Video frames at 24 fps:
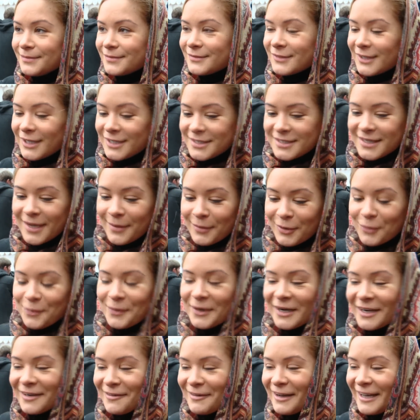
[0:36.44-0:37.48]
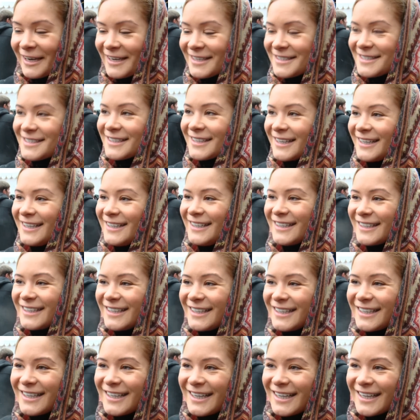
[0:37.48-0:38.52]
Знаете, я могу переговорить.
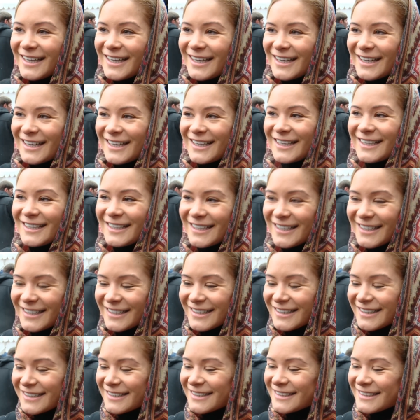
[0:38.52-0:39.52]
Да нет, нет, ну, нормально.